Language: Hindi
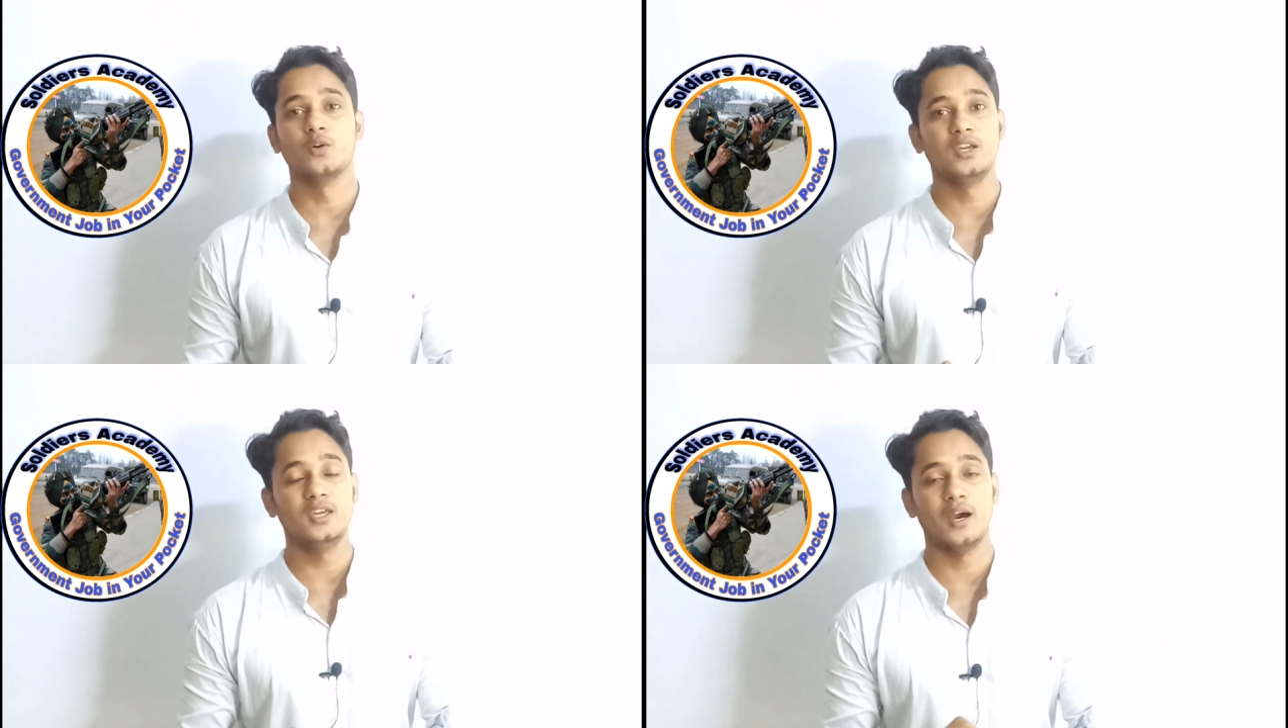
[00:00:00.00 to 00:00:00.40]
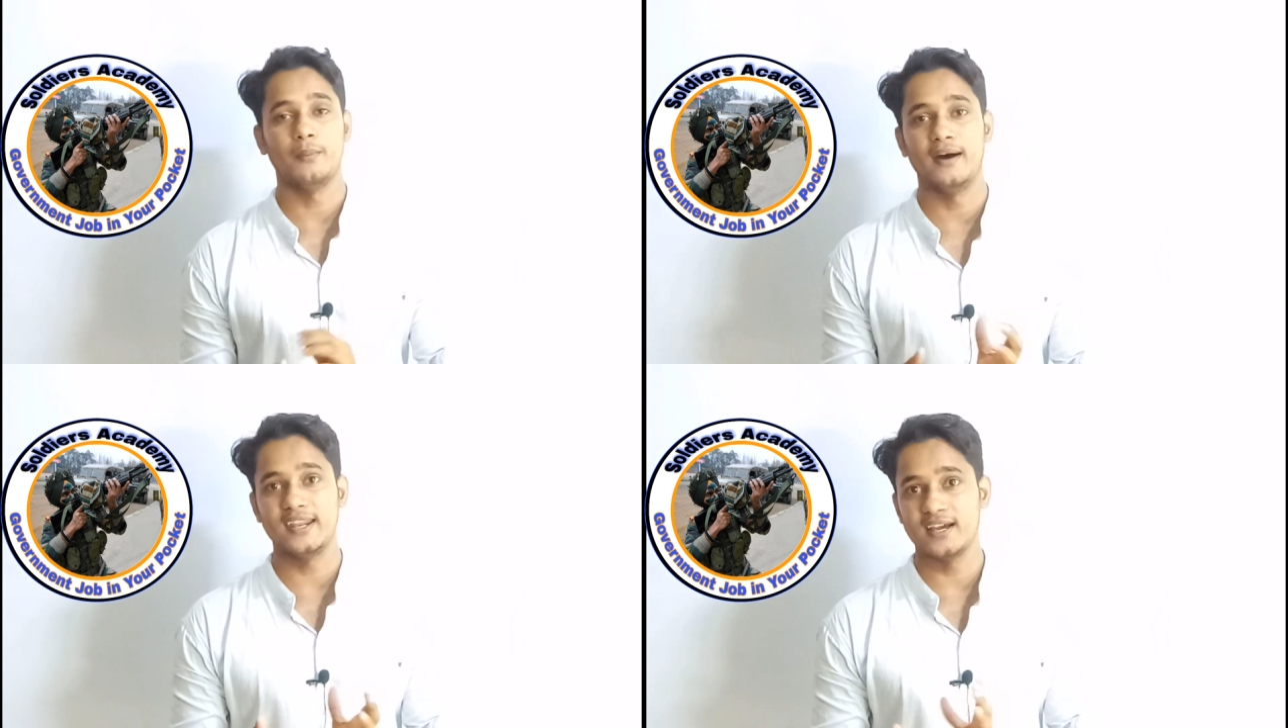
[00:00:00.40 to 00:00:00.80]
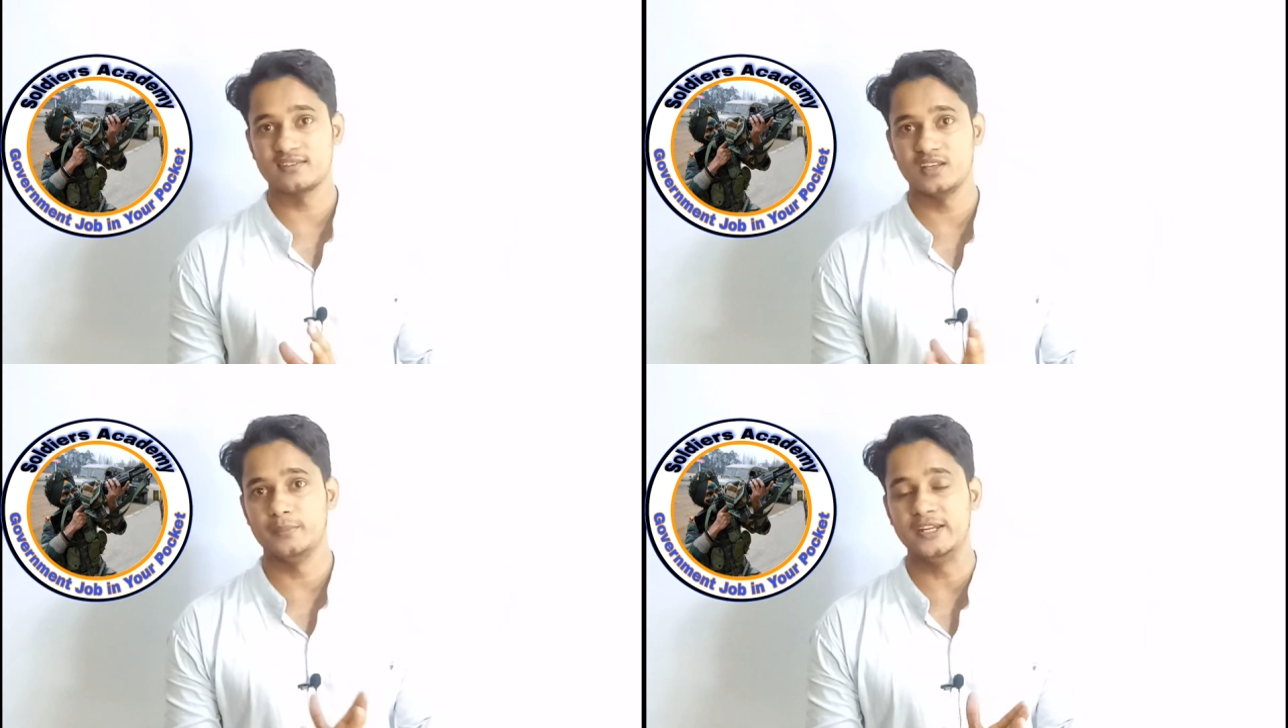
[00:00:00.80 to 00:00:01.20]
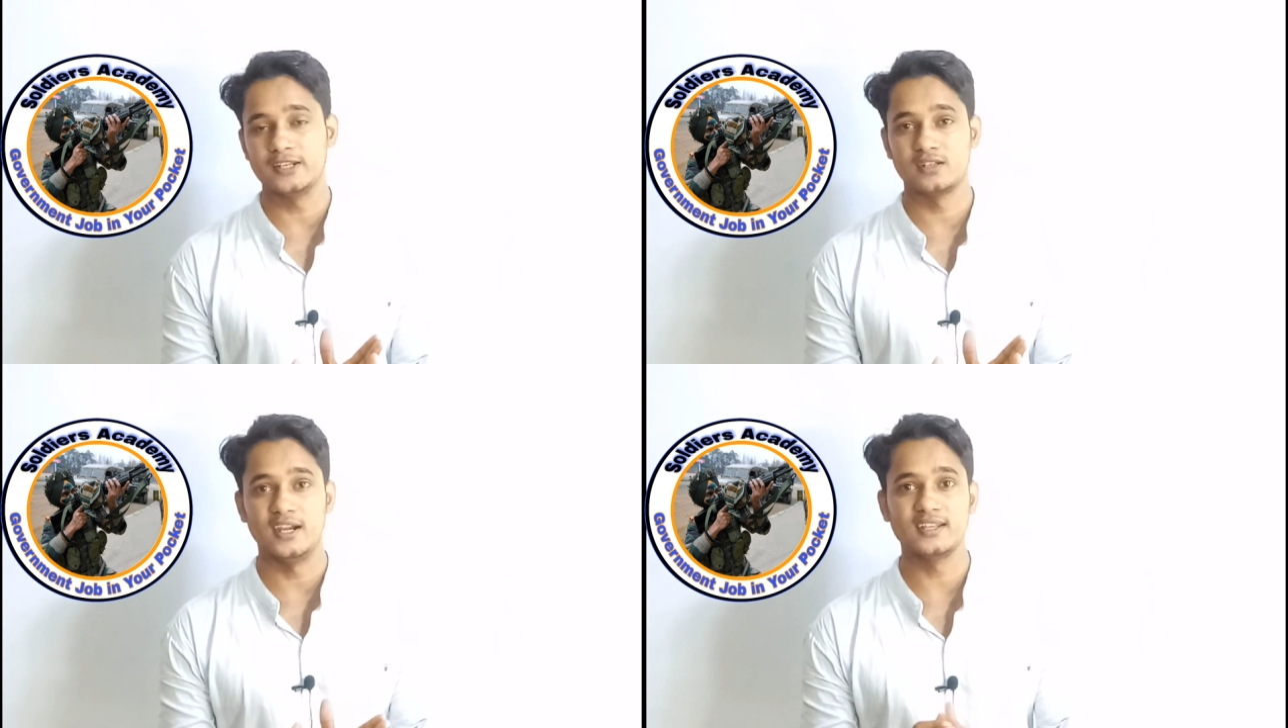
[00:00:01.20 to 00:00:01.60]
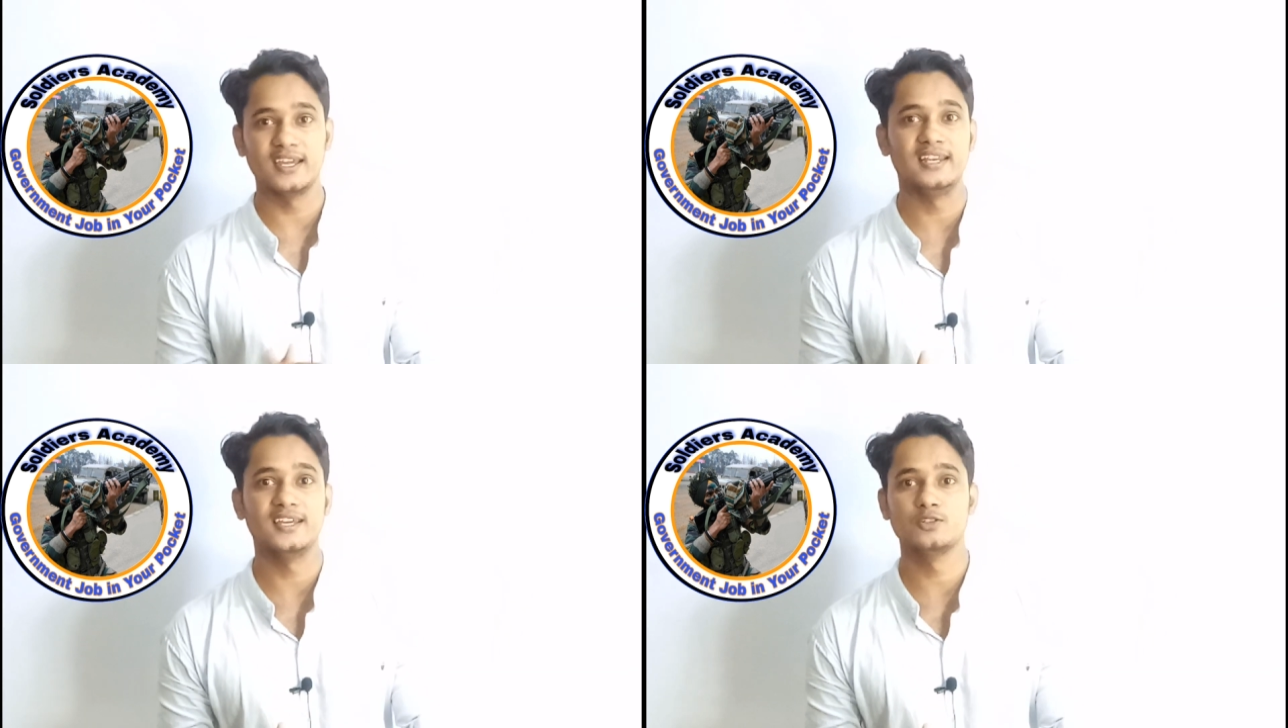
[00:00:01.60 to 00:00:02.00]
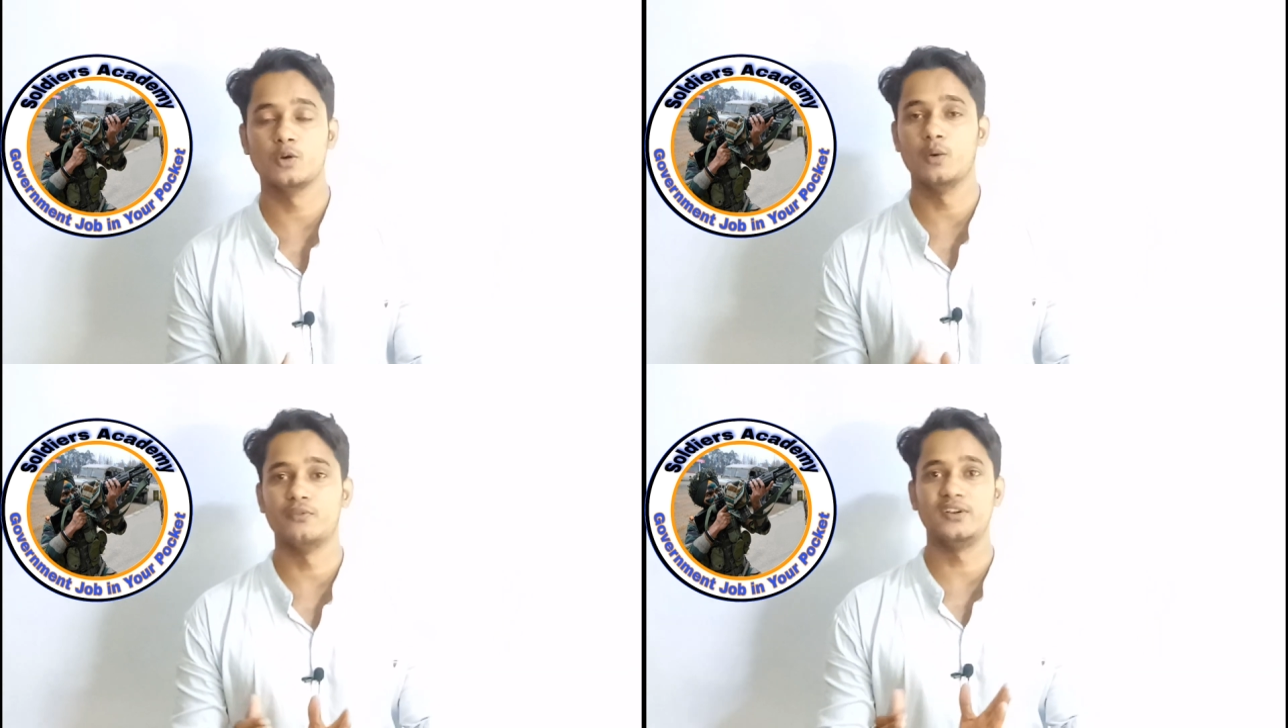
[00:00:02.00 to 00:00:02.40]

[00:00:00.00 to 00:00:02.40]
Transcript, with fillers: क्योंकि हमारे यहाँ से अभी टेट के लिए जो